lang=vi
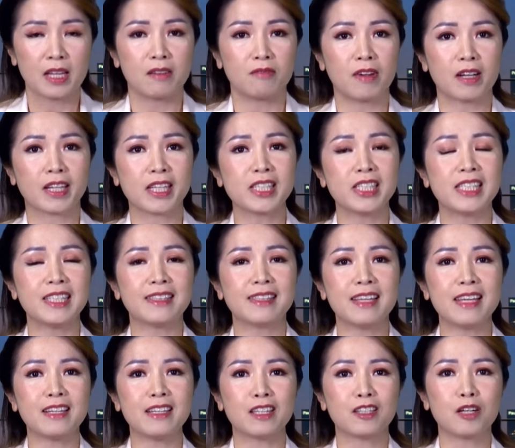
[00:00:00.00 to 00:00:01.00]
Và cái chi
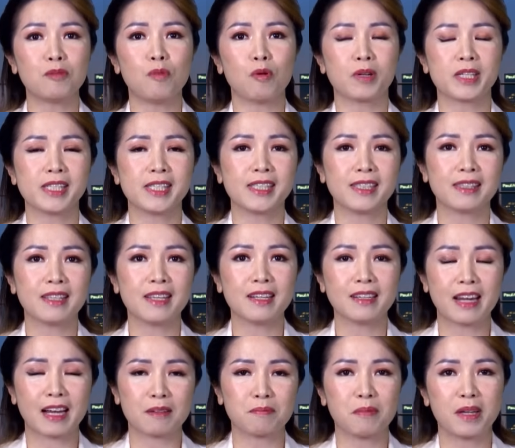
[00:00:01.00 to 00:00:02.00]
tiết, nó có một cái chi tiết
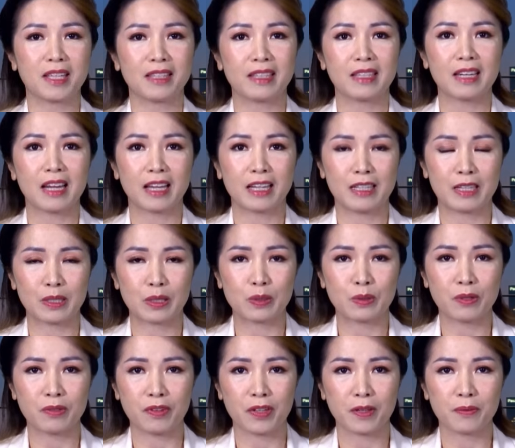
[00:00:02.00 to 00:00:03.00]
đặc biệt như thế này nữa thưa
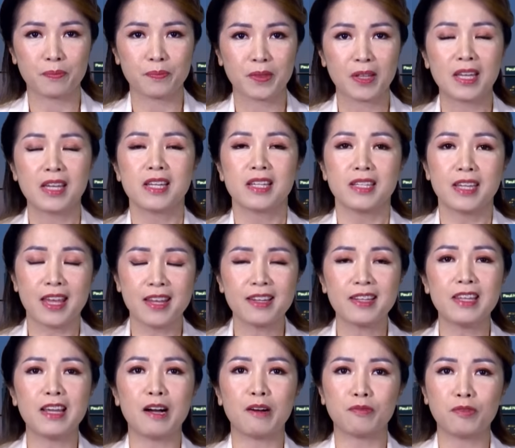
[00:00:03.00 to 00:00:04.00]
quý vị. Đến
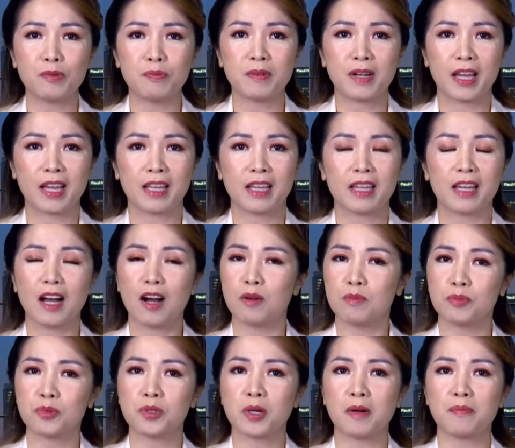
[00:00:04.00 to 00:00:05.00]
giờ phút này,
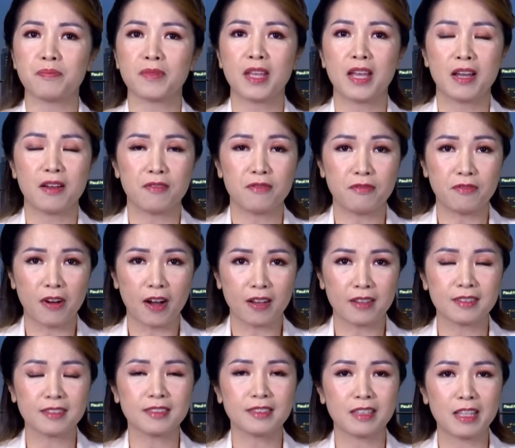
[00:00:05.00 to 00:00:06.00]
ông Trump
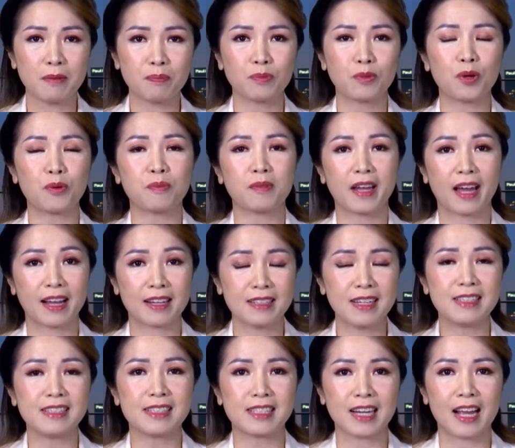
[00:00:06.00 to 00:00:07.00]
vẫn tiếp tục khẳng
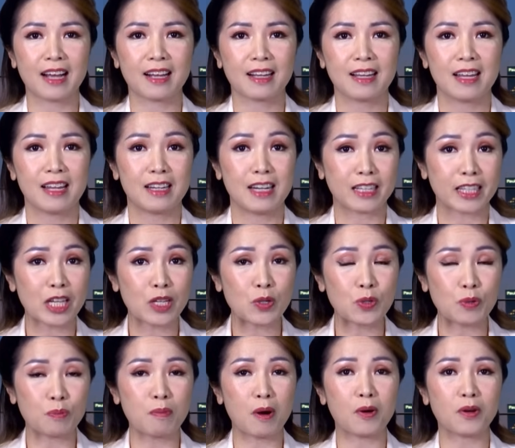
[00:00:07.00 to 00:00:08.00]
định rằng là cái
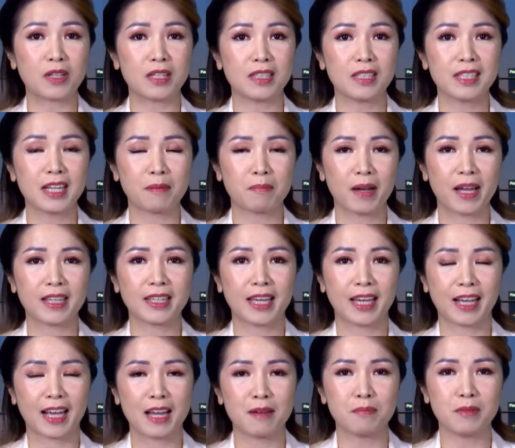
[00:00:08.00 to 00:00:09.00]
cuộc bầu cử năm hai nghìn
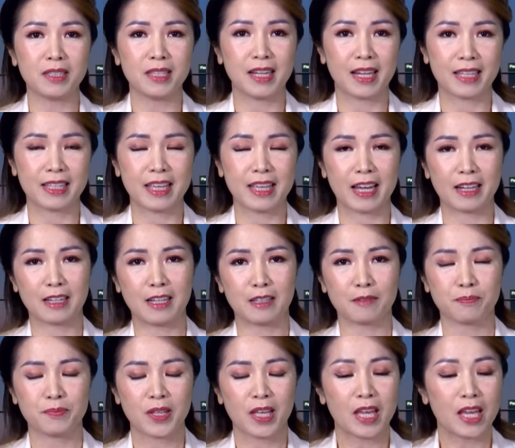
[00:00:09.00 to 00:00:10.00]
không trăm hai mươi là gian lận.
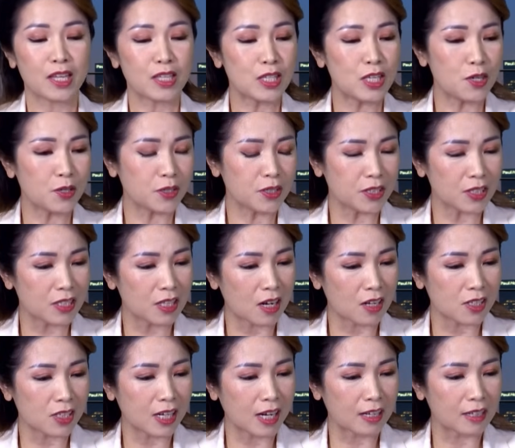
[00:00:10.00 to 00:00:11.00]
Nhiều người
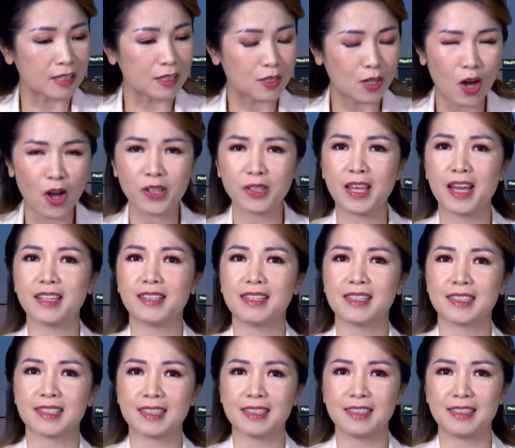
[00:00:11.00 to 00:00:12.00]
cho rằng có thể thực
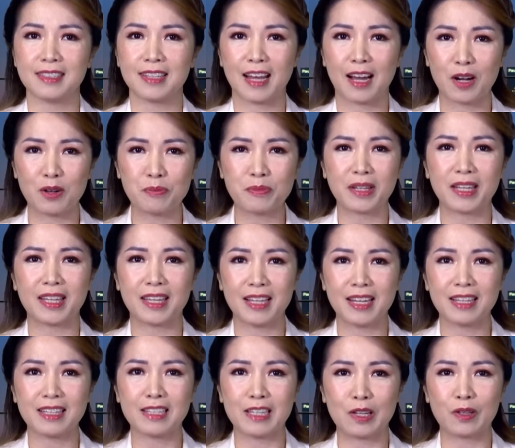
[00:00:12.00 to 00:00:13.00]
sự là ông nghĩ
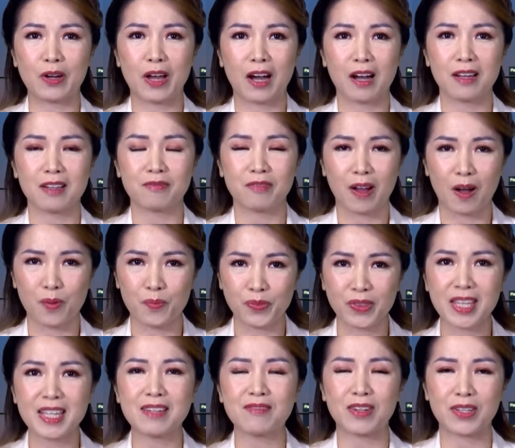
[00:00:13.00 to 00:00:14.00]
điều đó và ông
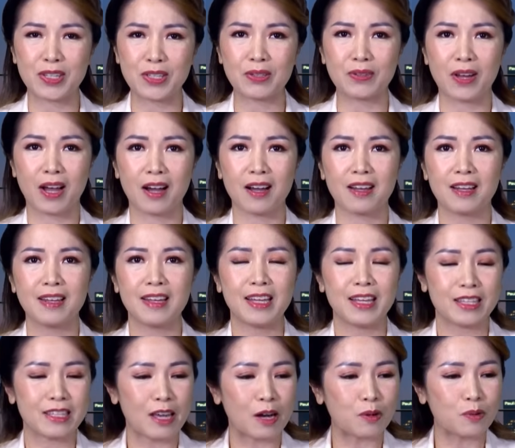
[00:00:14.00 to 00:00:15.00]
tin vào điều đó,
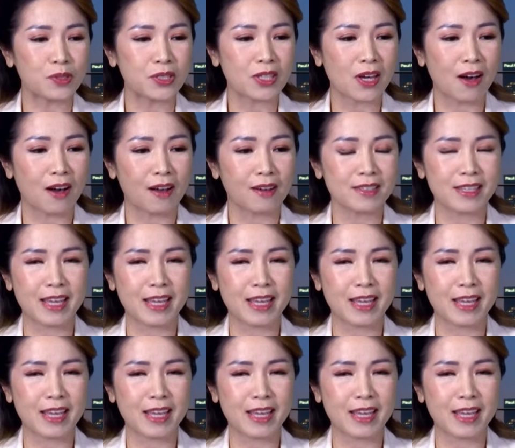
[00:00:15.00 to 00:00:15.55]
dẫu cho